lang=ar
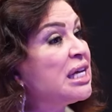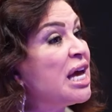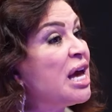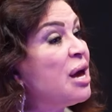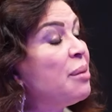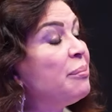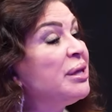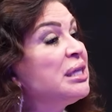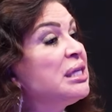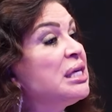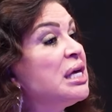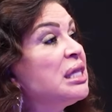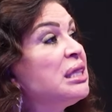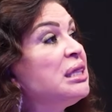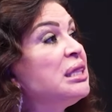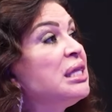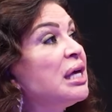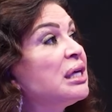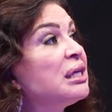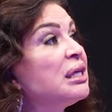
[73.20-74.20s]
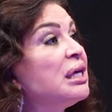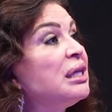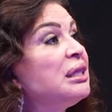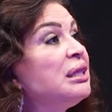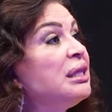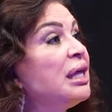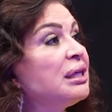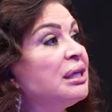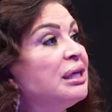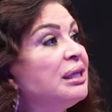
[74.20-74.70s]
جامد جدا
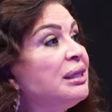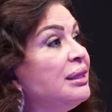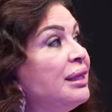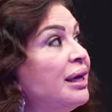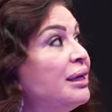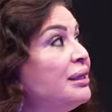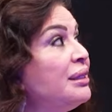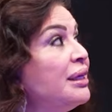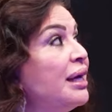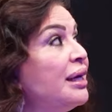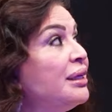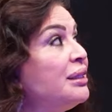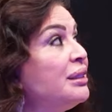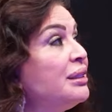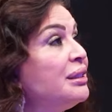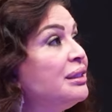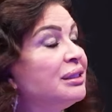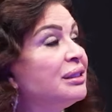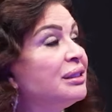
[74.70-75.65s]
جدا جدا يعني